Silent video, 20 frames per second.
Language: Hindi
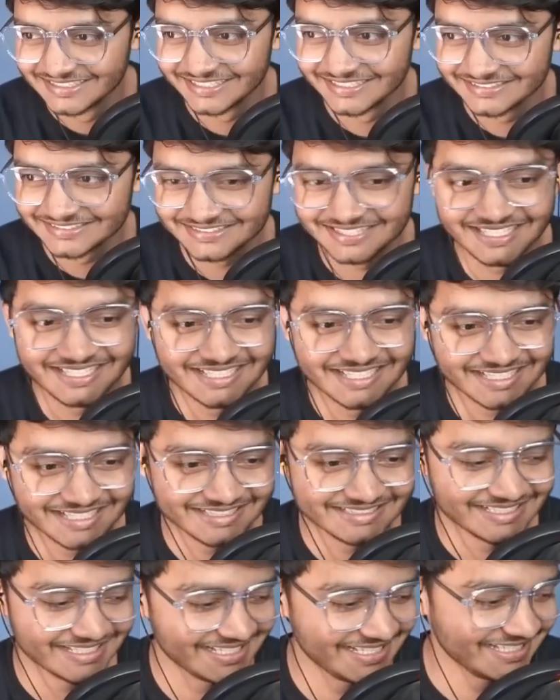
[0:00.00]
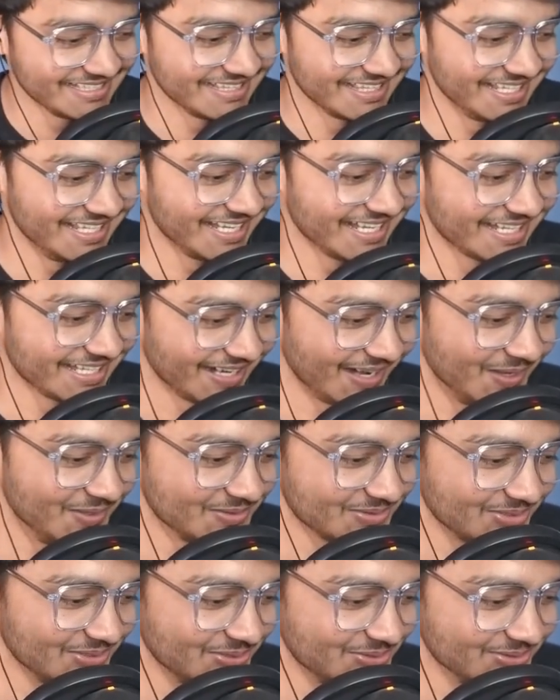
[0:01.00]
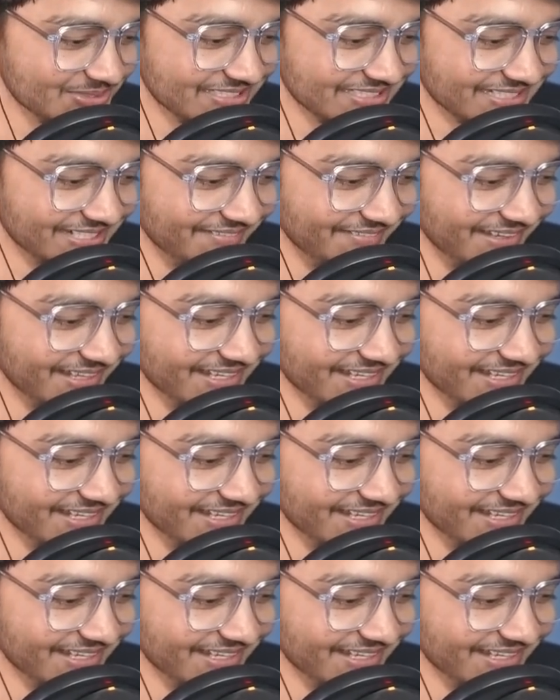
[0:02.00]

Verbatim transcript: जिस तरीके से ये देख रहा है उसको गुस्से में